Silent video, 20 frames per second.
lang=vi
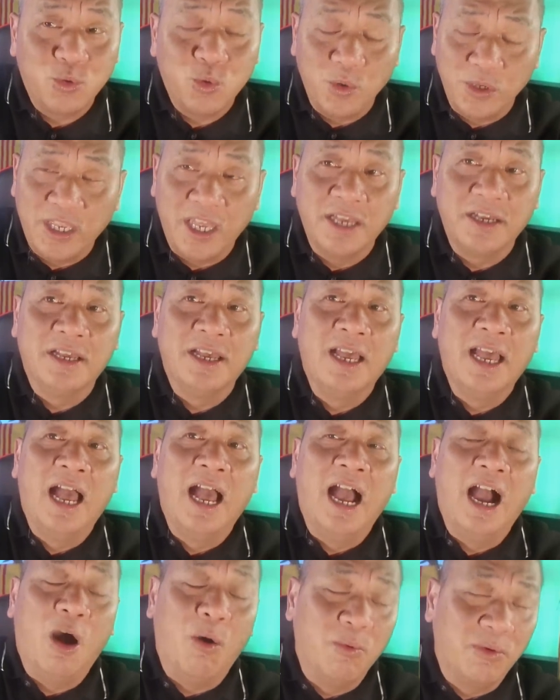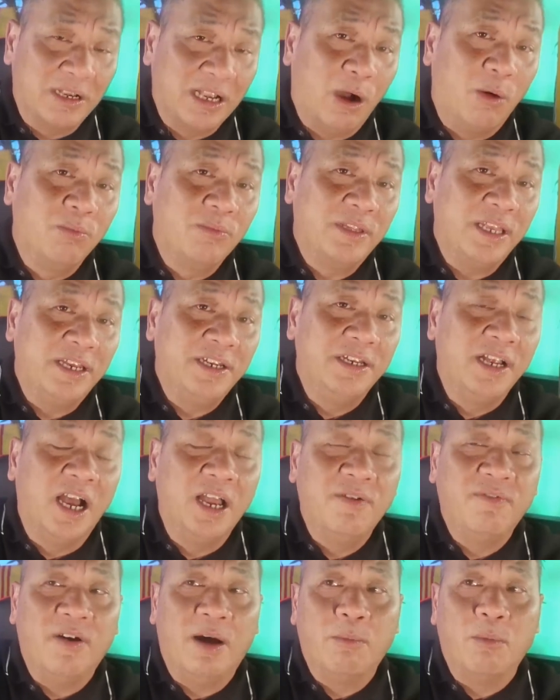Tuy nhiên, Hồng Kông thì
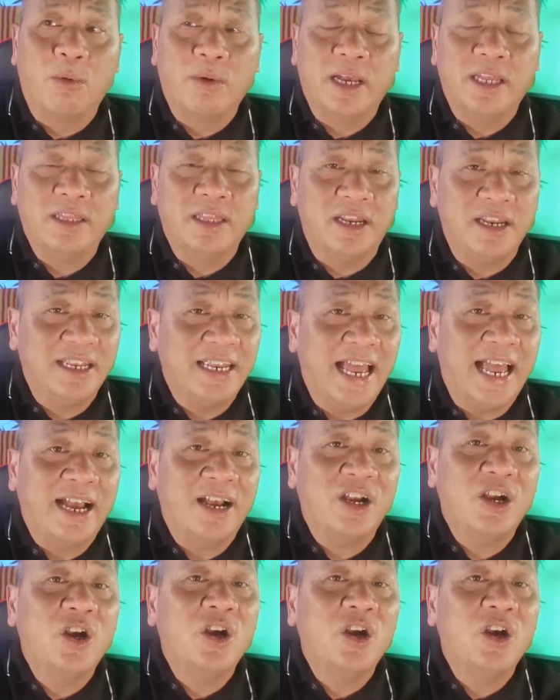rơi vào một cái tình trạng